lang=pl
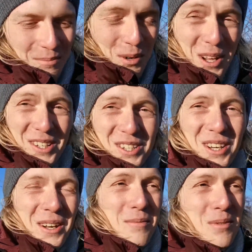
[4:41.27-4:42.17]
Bo jest z
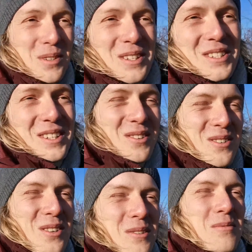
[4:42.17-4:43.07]
czego, bo ona jest
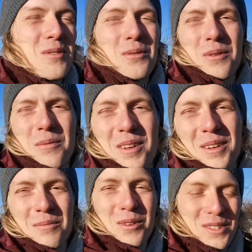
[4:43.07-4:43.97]
nieskończonym źródłem
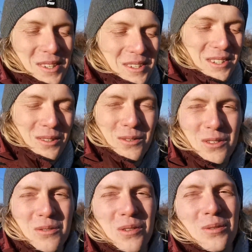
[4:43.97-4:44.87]
mocy,
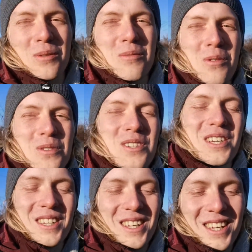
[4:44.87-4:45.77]
nieskończonym źródłem
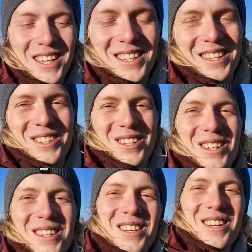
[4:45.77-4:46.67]
miłości. Także
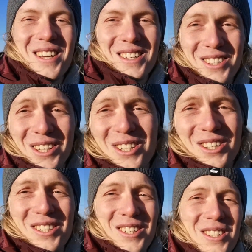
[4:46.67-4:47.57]
dzięki,
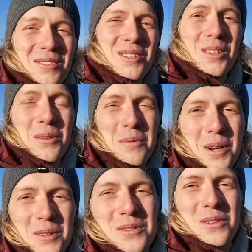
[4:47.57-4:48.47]
że jesteście. Wszystkiego
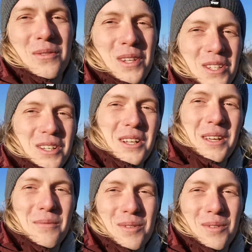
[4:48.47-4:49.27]
dobrego, cudownej niedzieli.